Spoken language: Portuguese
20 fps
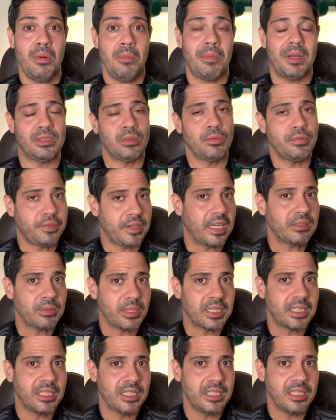mas o fato
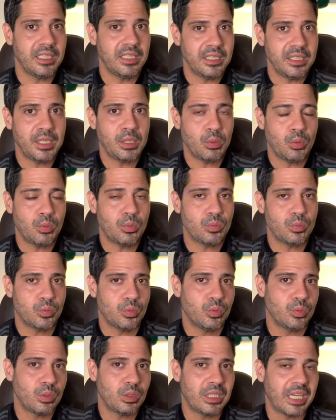é que
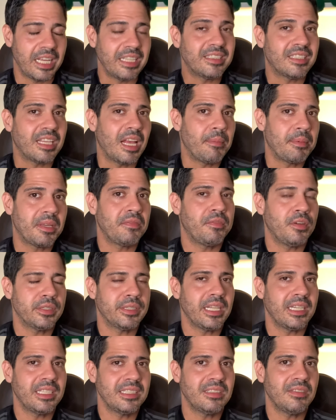ninguém sabe que
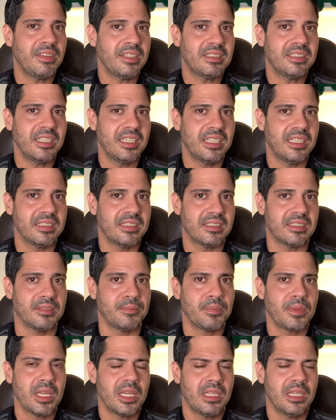Fortaleza vai ser esse.